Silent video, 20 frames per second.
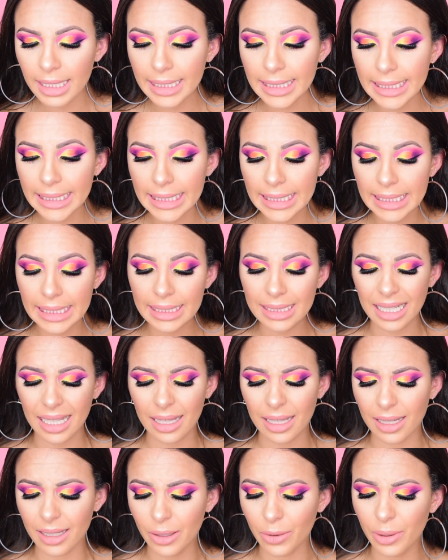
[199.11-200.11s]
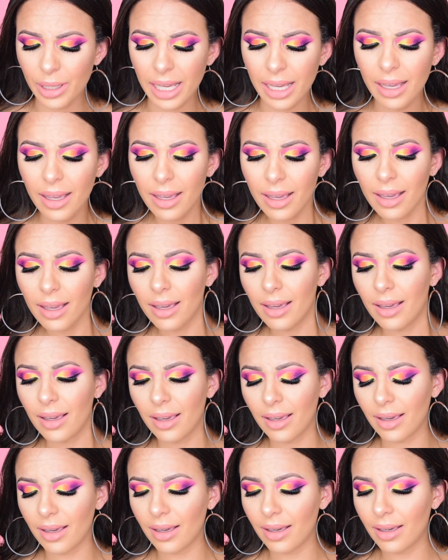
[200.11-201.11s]
Y nada, creo que,
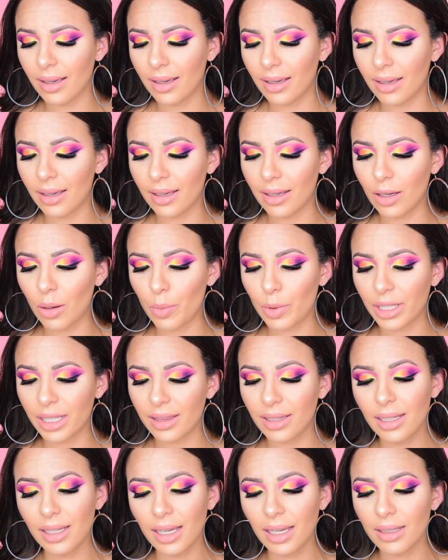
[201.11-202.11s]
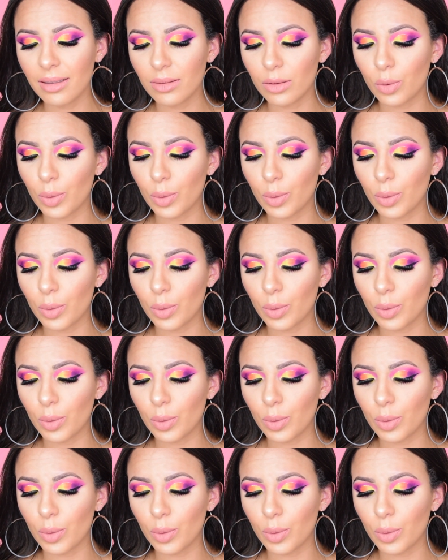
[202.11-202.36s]
eh, como les dije,